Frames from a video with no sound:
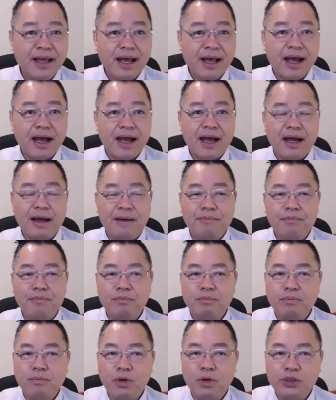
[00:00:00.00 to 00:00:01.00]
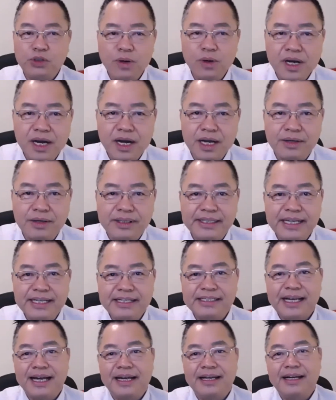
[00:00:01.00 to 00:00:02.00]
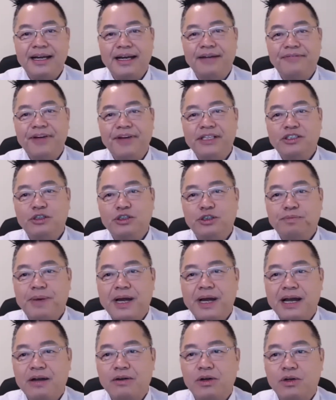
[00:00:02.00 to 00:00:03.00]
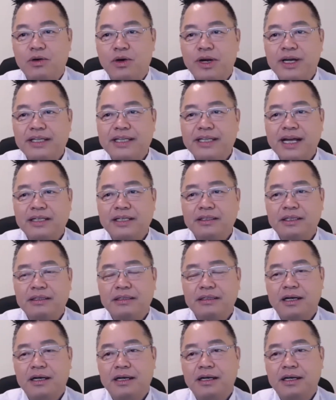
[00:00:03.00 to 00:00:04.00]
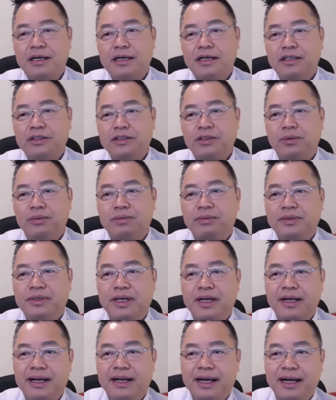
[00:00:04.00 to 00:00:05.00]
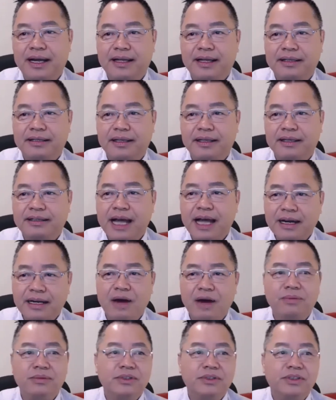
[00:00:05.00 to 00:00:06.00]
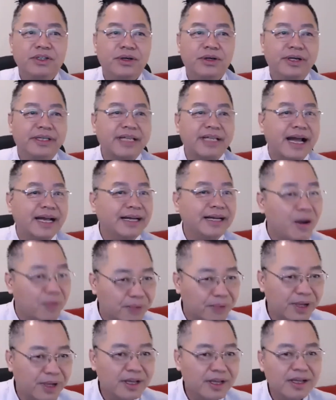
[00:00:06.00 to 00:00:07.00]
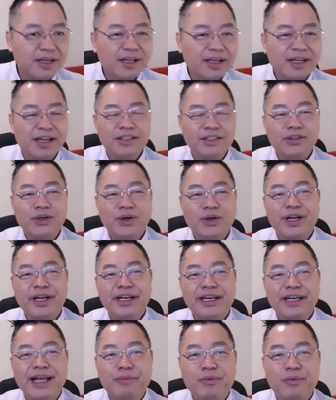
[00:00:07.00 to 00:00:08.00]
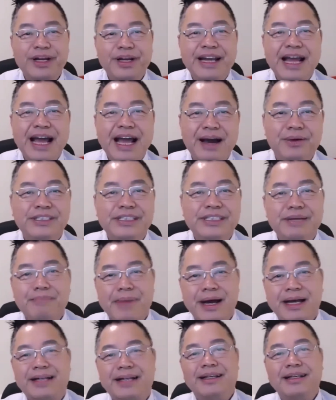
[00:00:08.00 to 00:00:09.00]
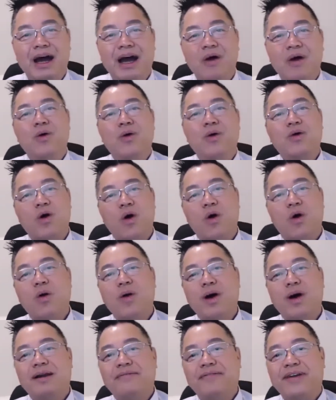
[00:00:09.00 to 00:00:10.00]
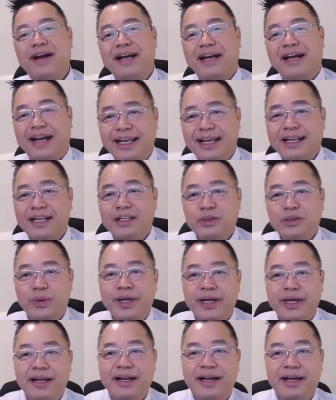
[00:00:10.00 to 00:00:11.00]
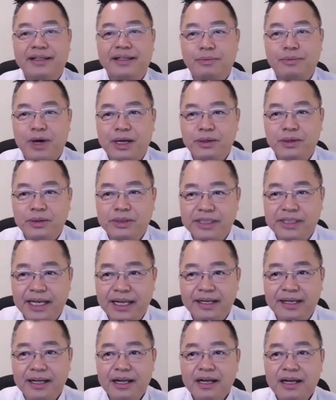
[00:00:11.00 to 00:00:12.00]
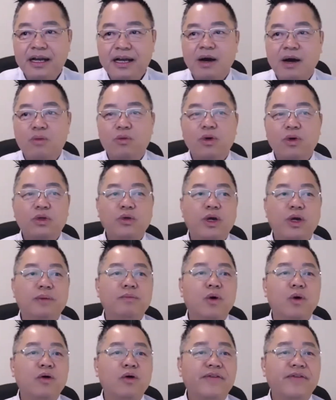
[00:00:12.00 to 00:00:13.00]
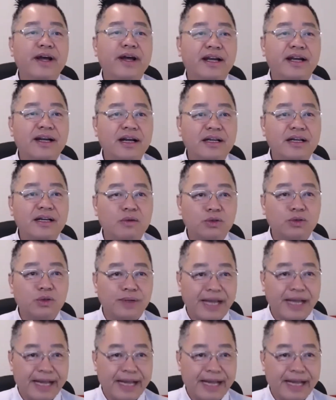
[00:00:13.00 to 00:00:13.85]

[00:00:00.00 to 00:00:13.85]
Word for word: à, một số người còn tin rằng là facial spa còn có cái tác uh, dụng là tác động rồi thải độc uh, rồi điểm huyệt đạo ở trên mặt đầu cổ hoặc là vai gáy tuy là tập đoàn Nuskin không có tuyên bố về các công dụng